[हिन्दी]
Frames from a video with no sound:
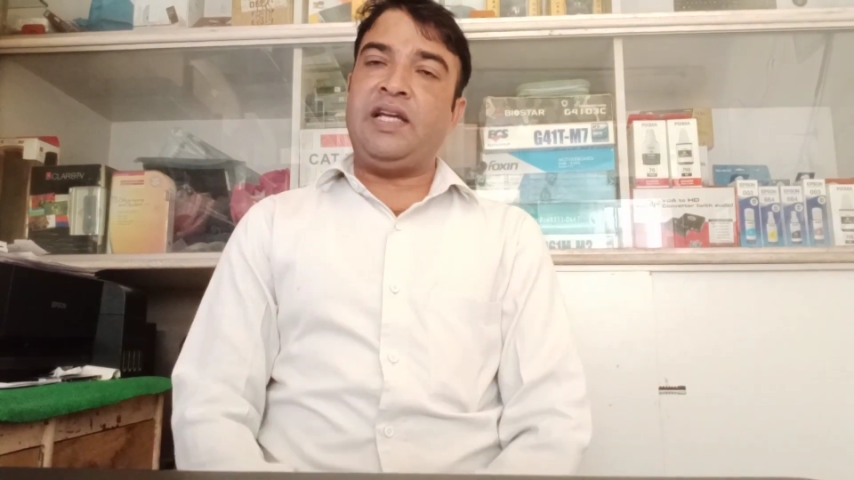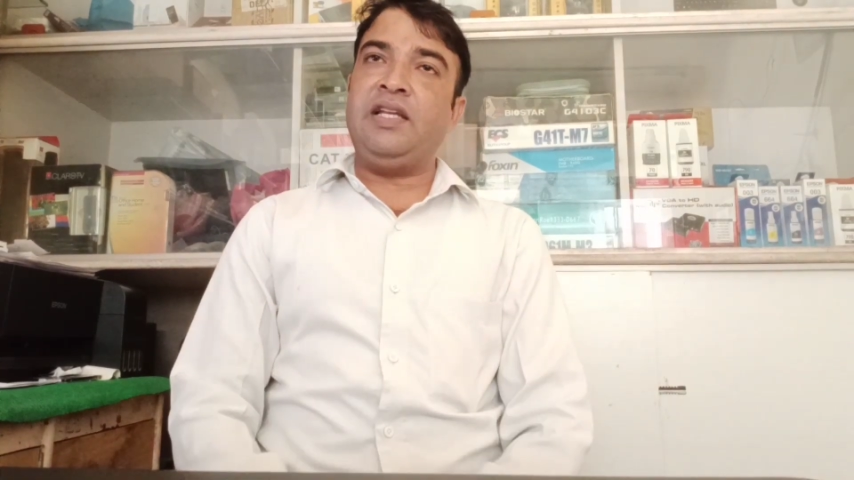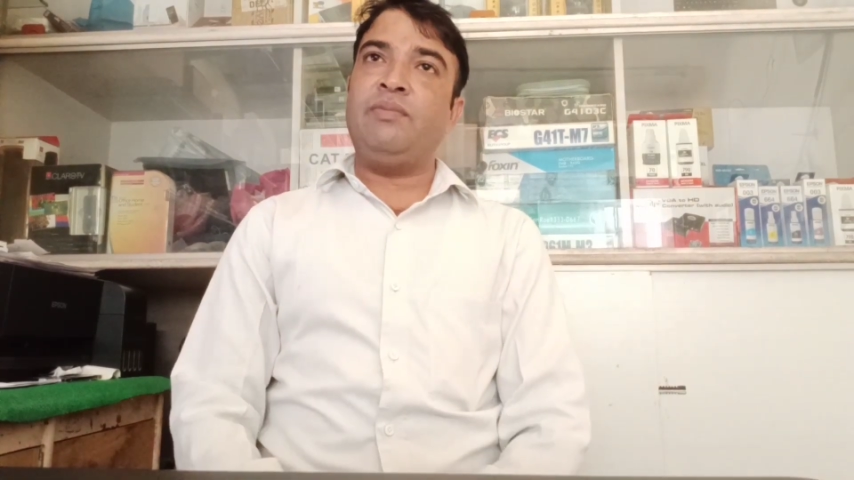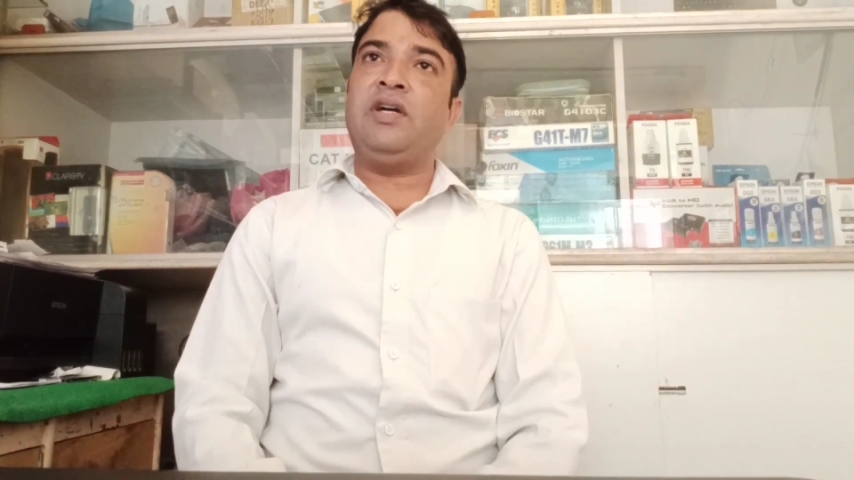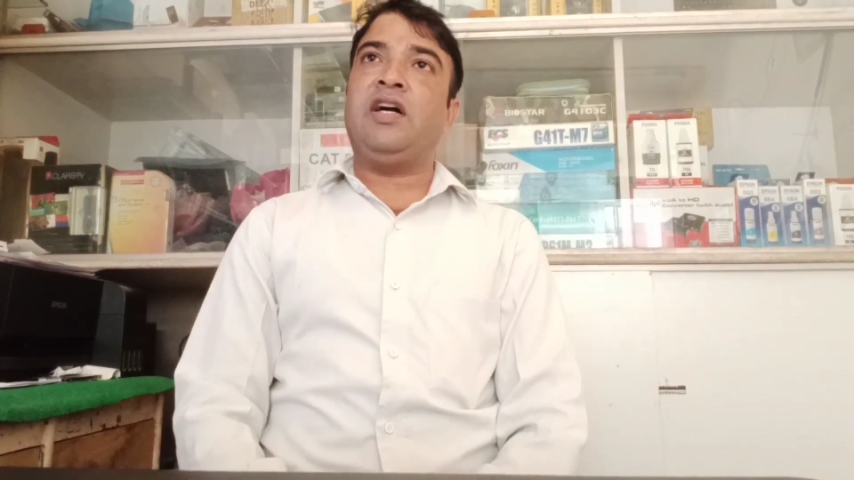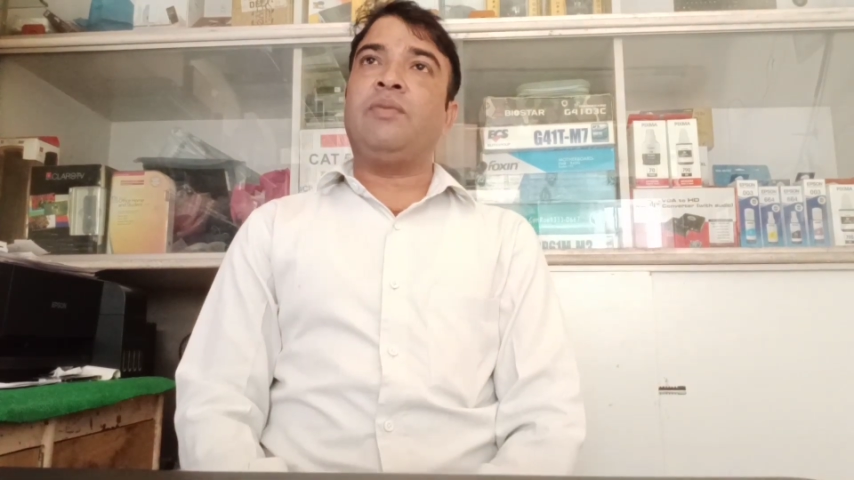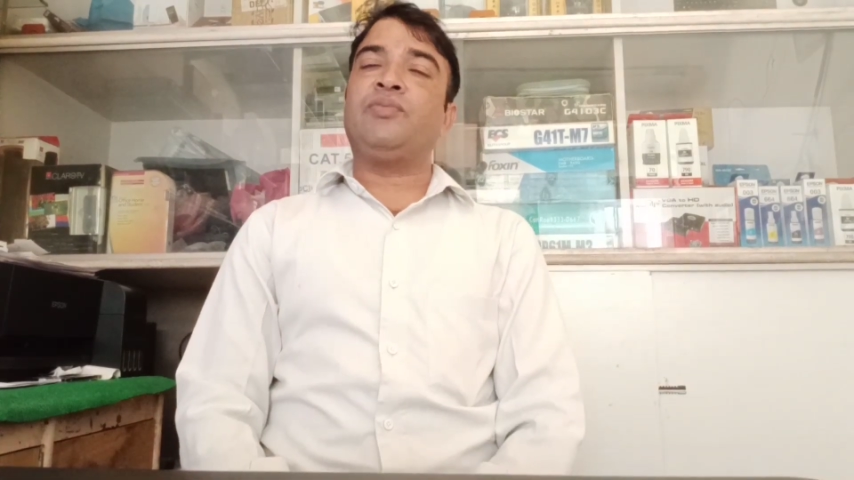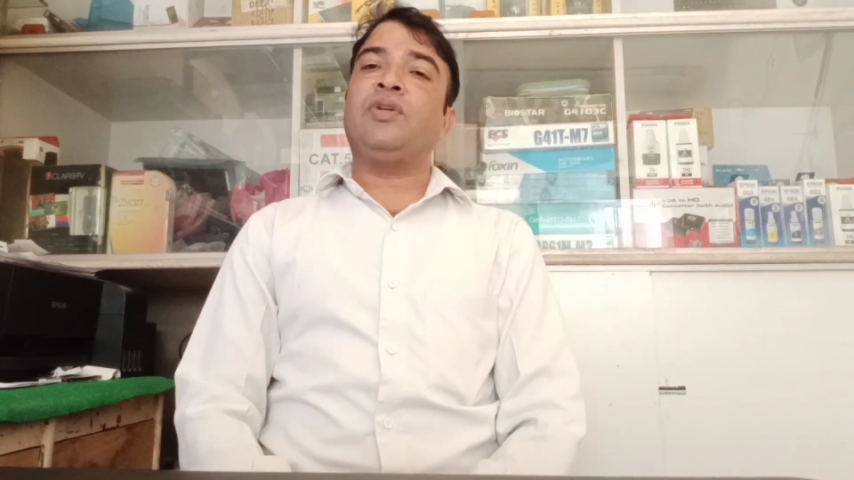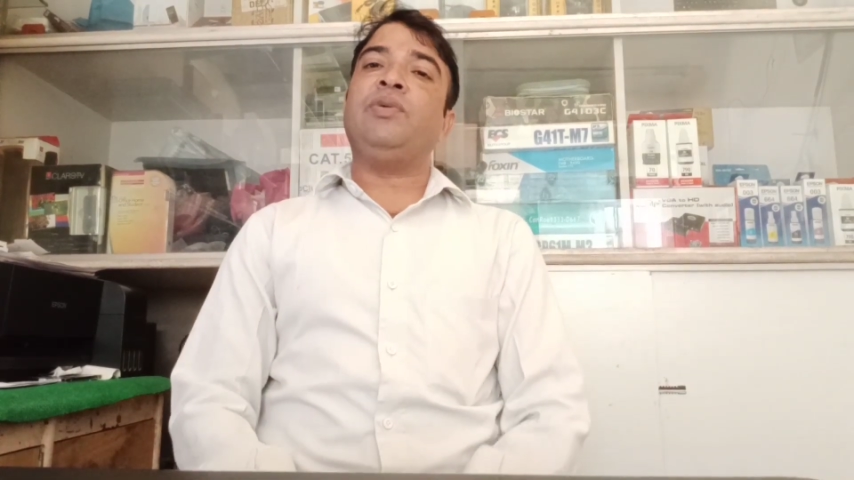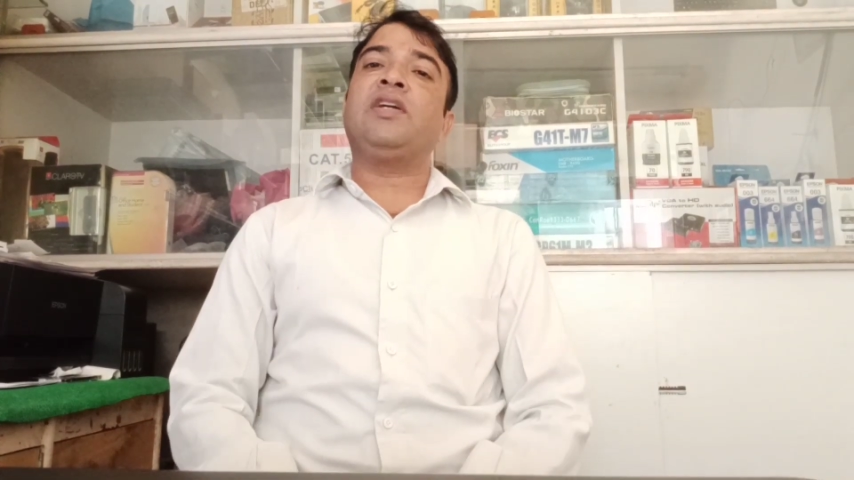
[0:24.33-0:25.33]
पहले मैं
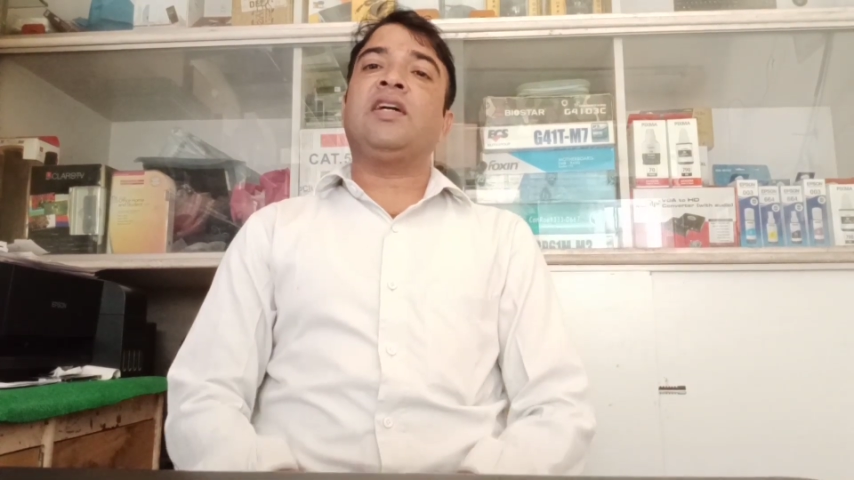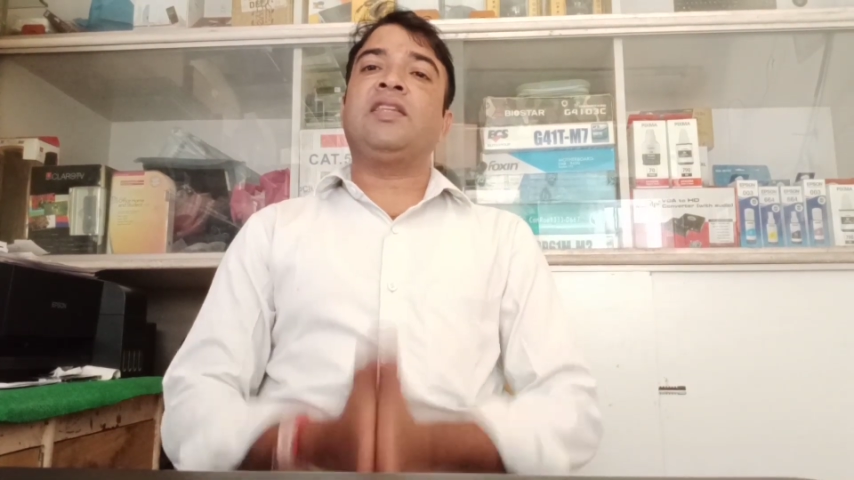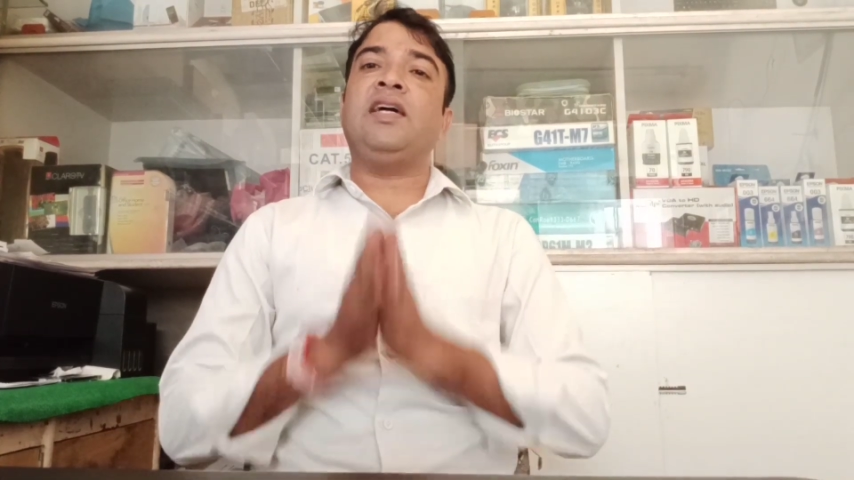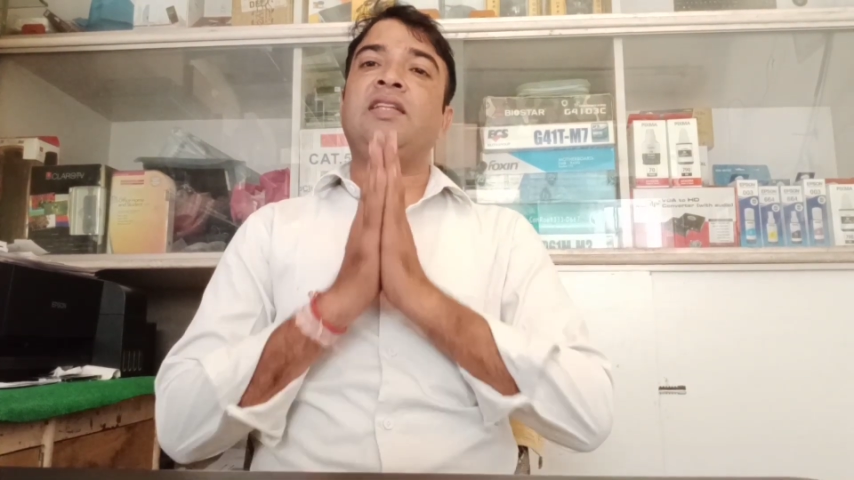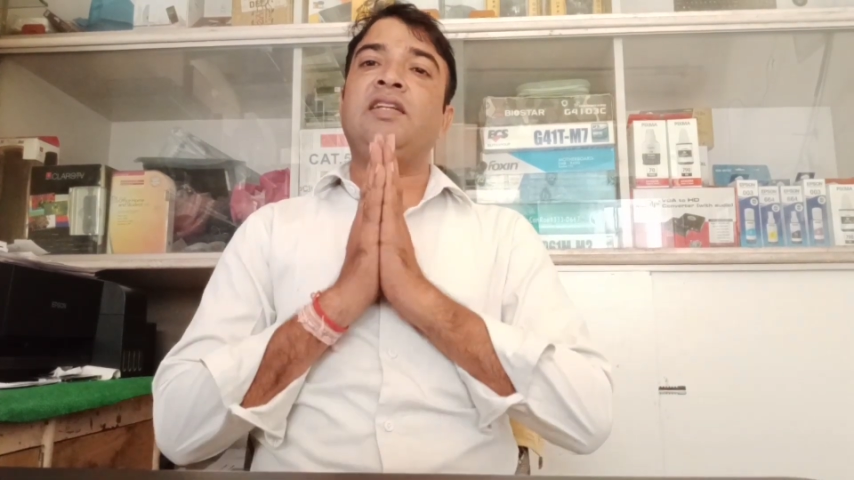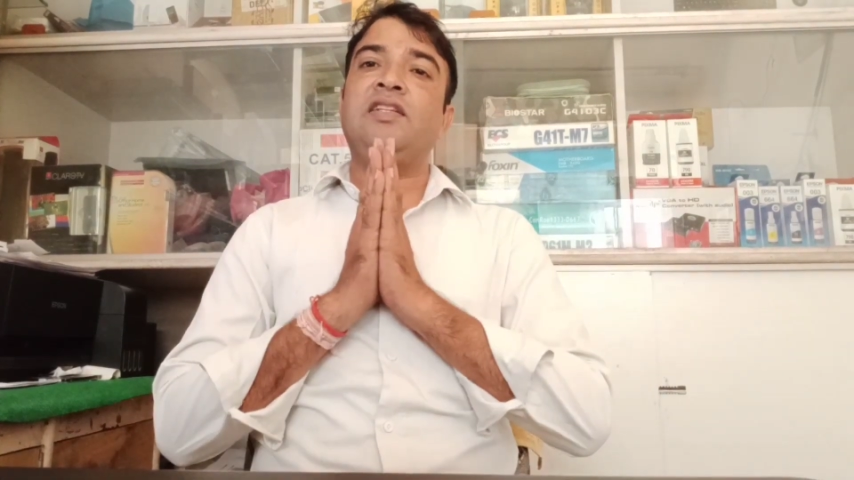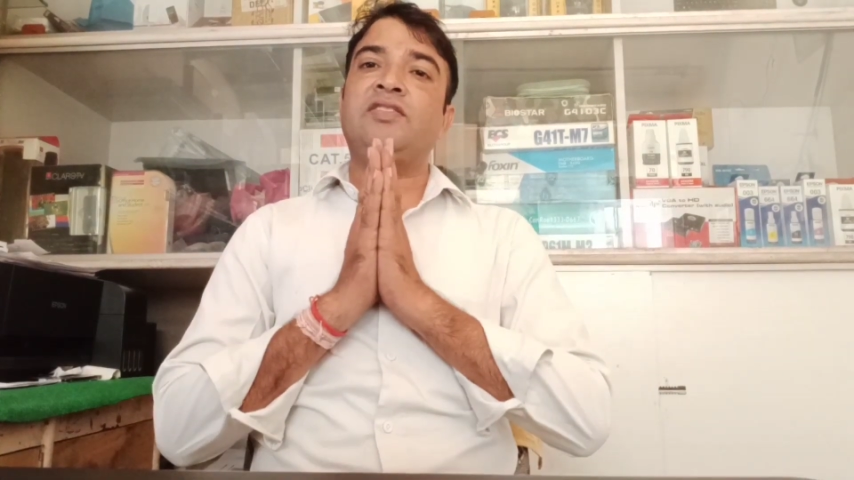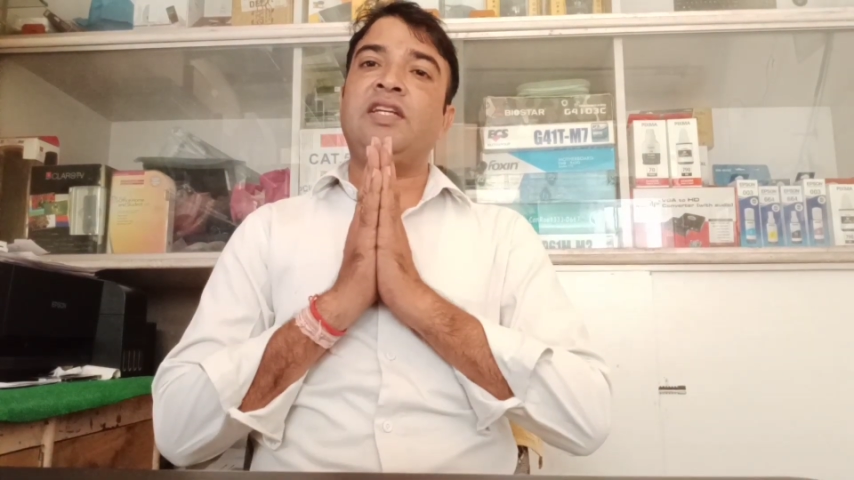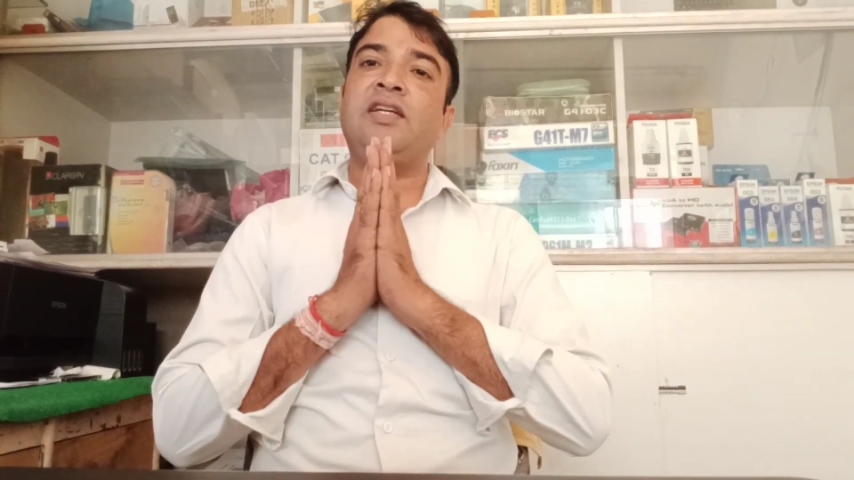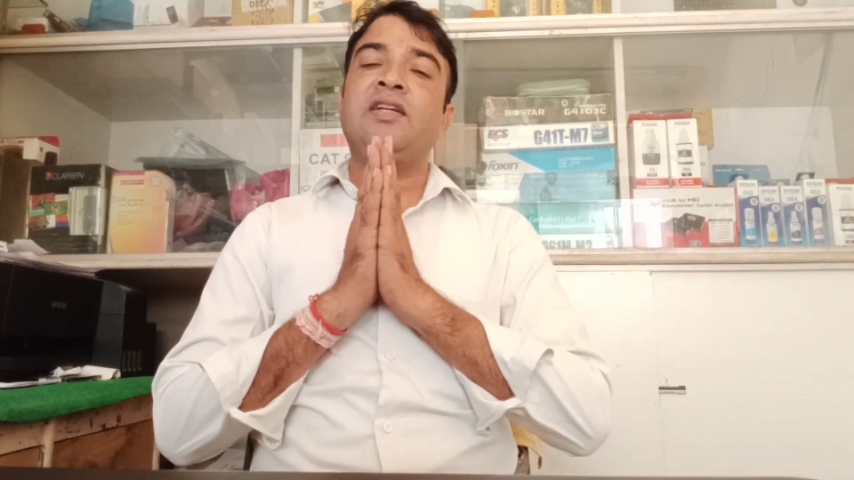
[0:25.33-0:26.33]
आप सभी का तह दिल
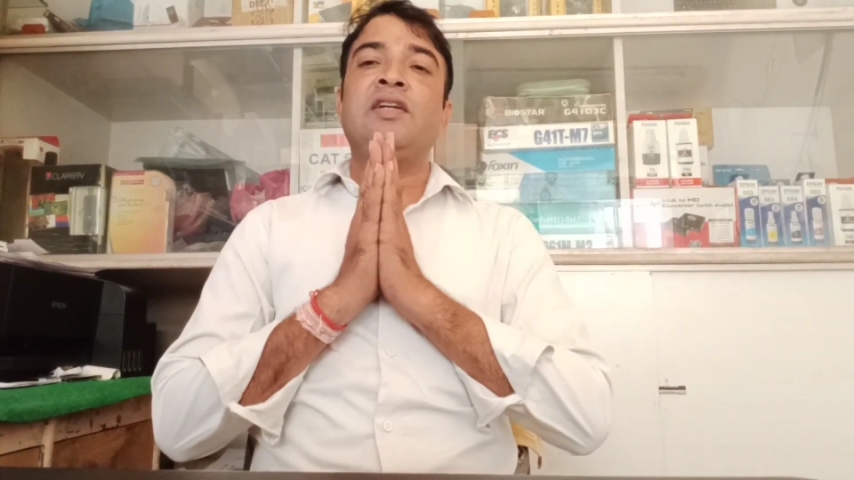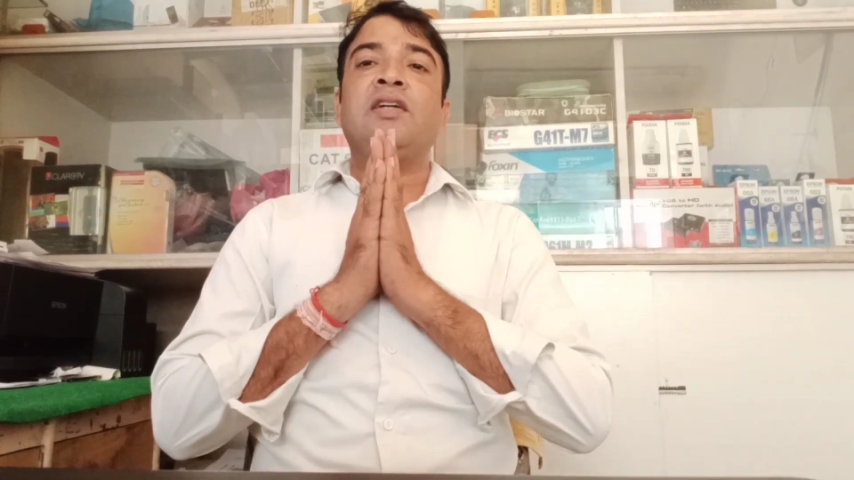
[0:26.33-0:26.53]
से